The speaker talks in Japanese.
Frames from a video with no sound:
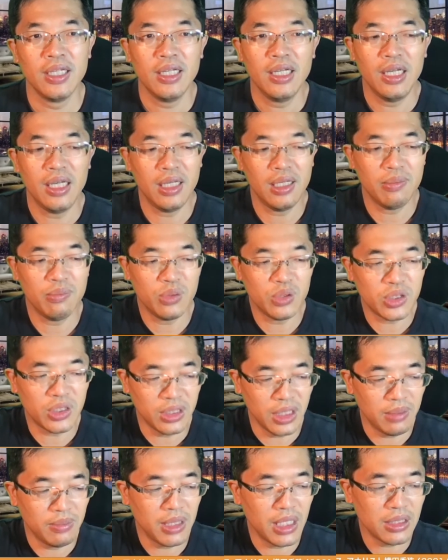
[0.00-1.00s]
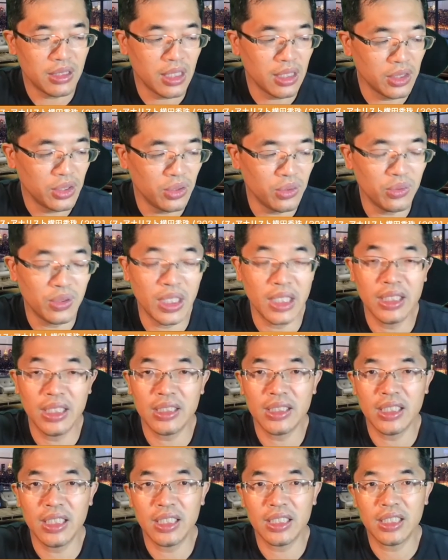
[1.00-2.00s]
えー、もしね、皆さん今日ご覧になっ
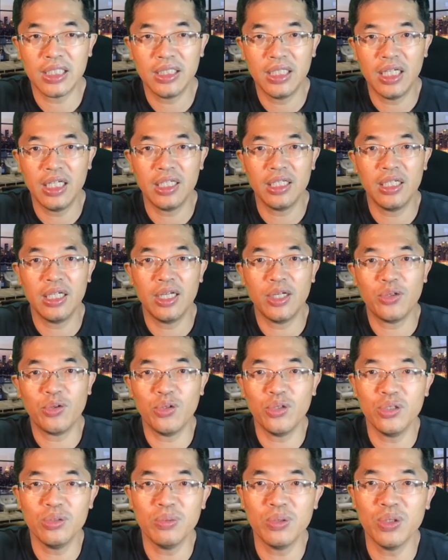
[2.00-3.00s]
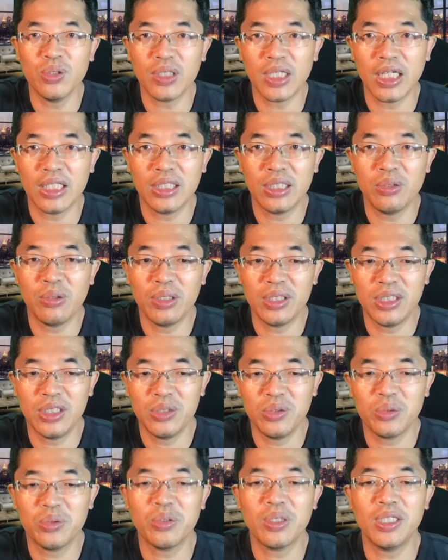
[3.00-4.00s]
た中で、えこういうものを買った方がいい
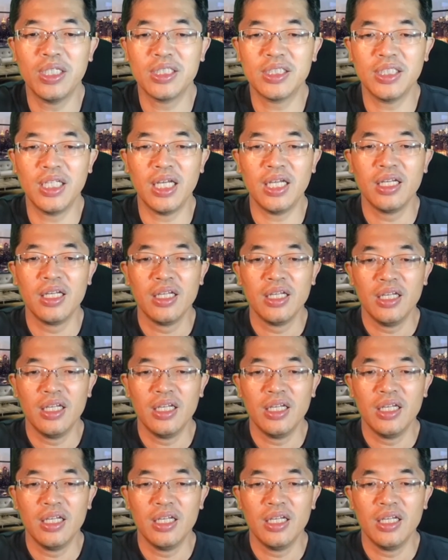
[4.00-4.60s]
よとかですね、